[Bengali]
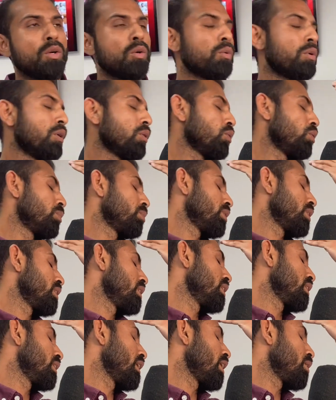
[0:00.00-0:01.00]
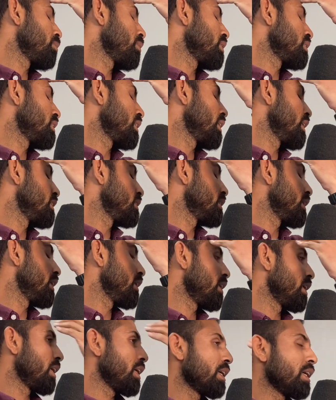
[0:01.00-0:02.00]
ওনার কোপটা ঠিক ডান পাশের এই
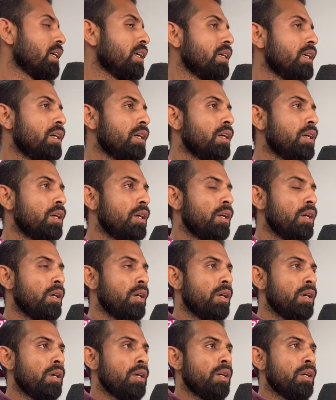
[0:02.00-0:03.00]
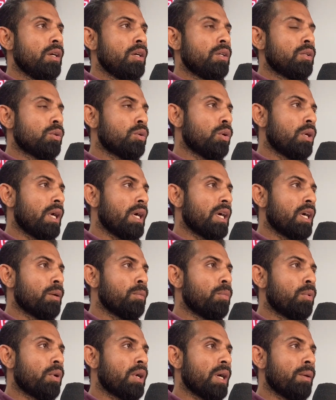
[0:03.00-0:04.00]
সাইডে লাগে তো লাগার
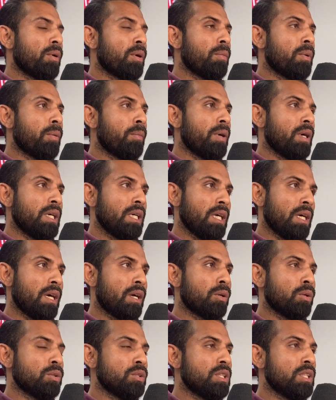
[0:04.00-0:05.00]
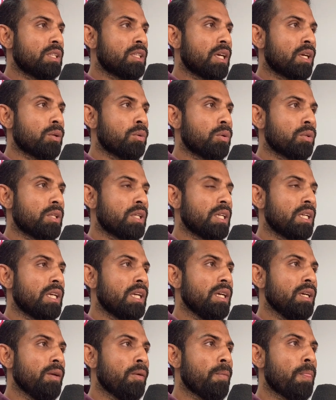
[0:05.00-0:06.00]
পরে আমার বাবা আরও চিৎকার করতে
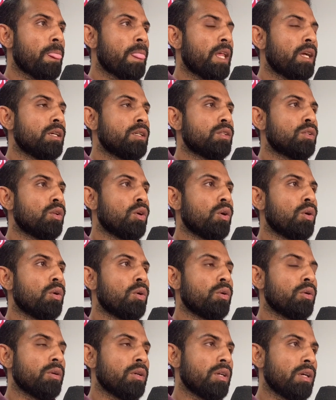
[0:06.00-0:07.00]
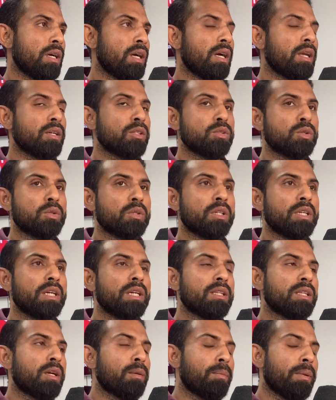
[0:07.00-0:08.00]
নিলে তখন আরেকজন গিয়ে
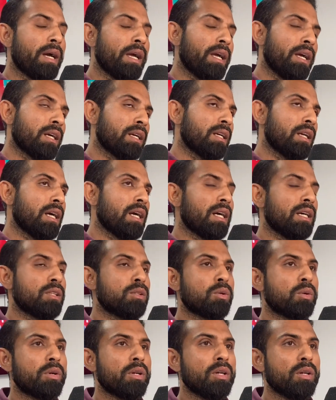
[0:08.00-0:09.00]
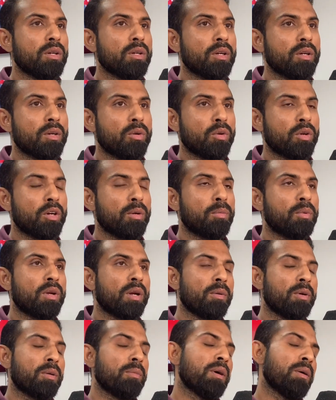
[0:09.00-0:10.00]
তার পায়ে একটা আঘাত করে করার পরে
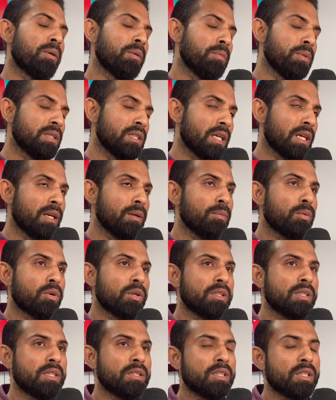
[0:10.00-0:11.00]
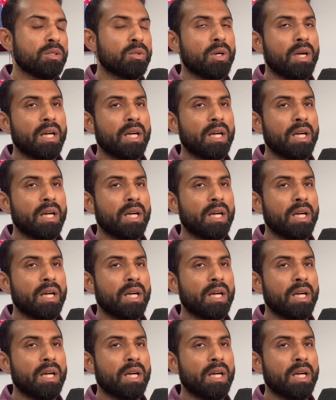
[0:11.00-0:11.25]
আমার বাবা বিছানায় পড়ে যায় যেহেতু